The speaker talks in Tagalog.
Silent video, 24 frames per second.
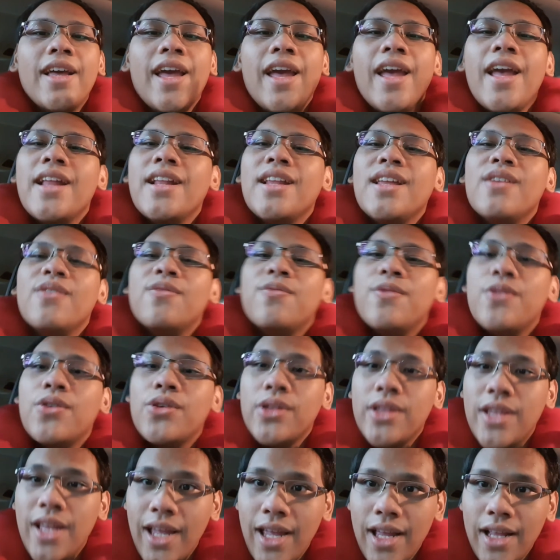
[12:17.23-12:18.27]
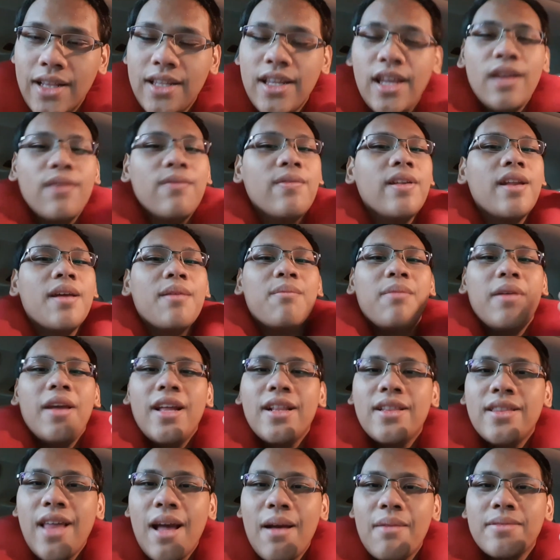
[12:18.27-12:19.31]
And if you did, give it a big
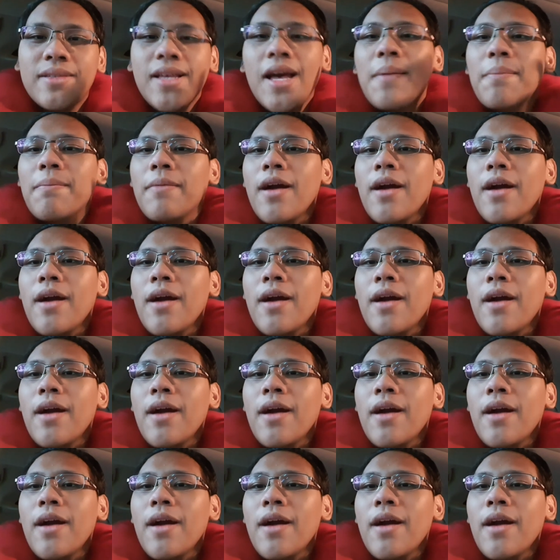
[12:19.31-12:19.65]
thumbs up.